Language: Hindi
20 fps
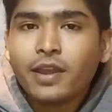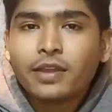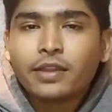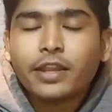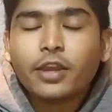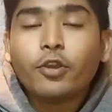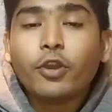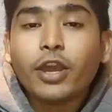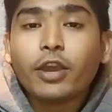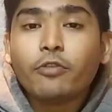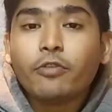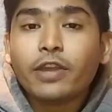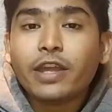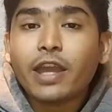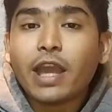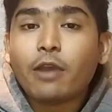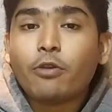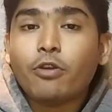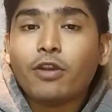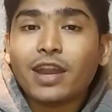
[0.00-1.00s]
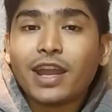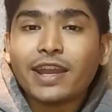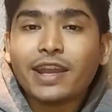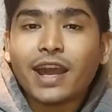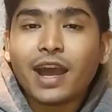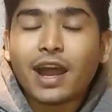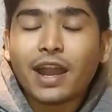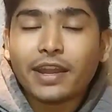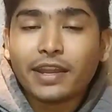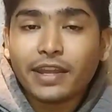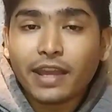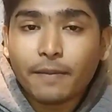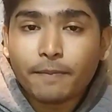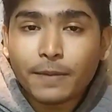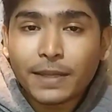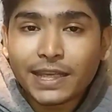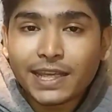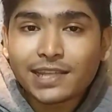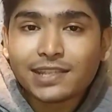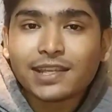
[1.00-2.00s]
देखो ये कोई ऑनलाइन अर्निंग
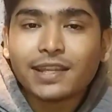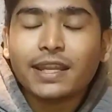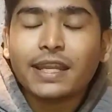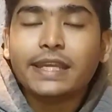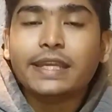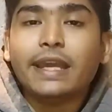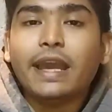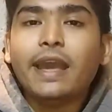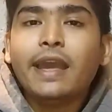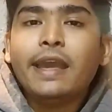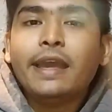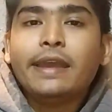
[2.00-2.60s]
एप्लीकेशन नहीं है